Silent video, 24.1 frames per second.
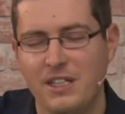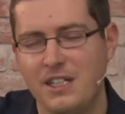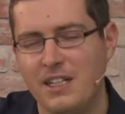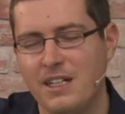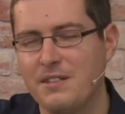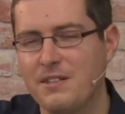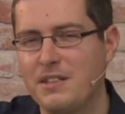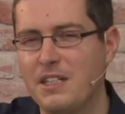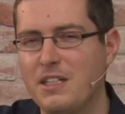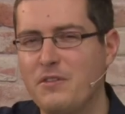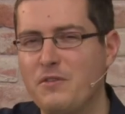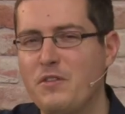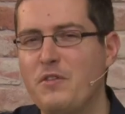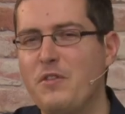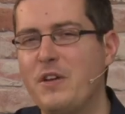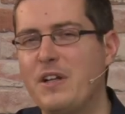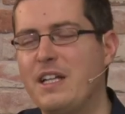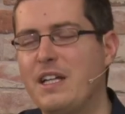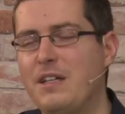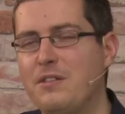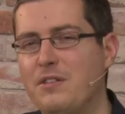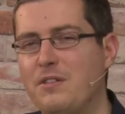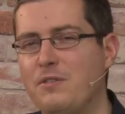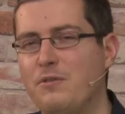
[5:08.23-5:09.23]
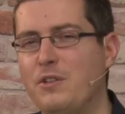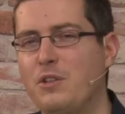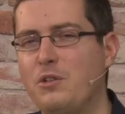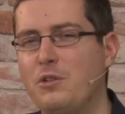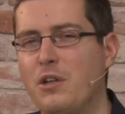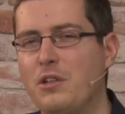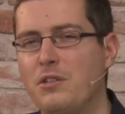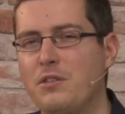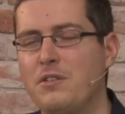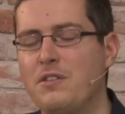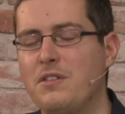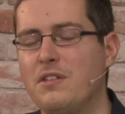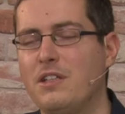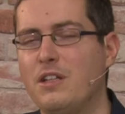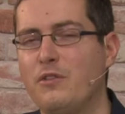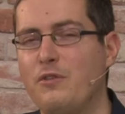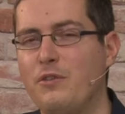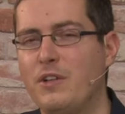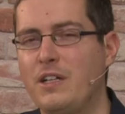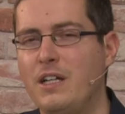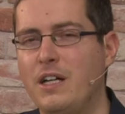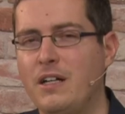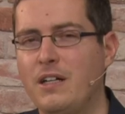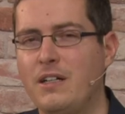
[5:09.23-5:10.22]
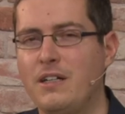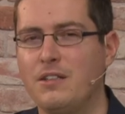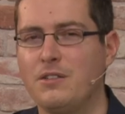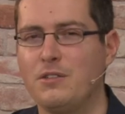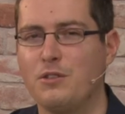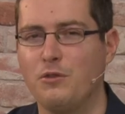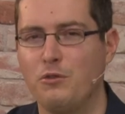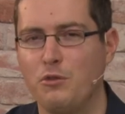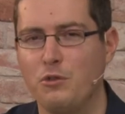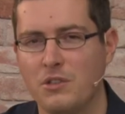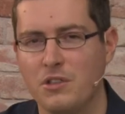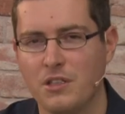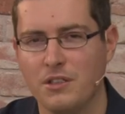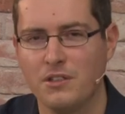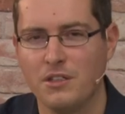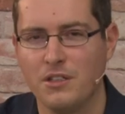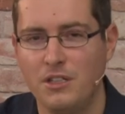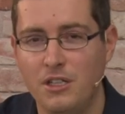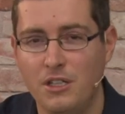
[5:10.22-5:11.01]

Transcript: es sei denn, wir vergessen, wie Gott uns in der Vergangenheit geführt hat.